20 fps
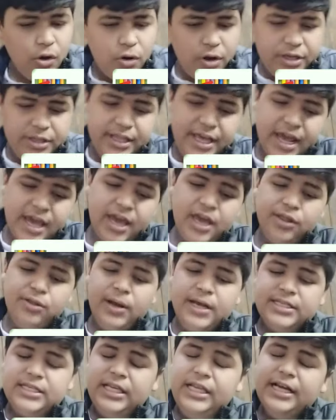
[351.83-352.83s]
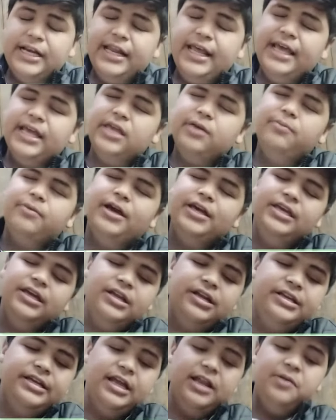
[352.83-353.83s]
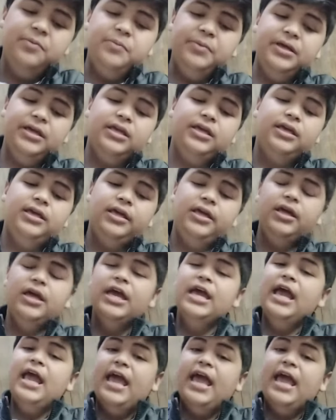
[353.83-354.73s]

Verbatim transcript: और देख के तो ऐसे लग रहा है कि भाई ये रियलमी की